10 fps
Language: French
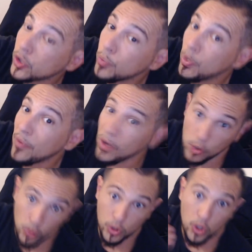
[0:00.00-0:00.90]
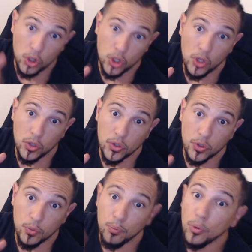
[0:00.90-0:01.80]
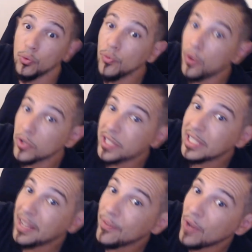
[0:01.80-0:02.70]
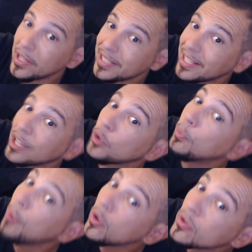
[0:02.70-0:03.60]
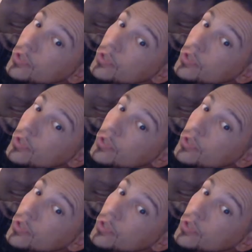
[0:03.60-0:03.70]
que pour avoir une seule chance, pour nous Français d'avoir cette récompense,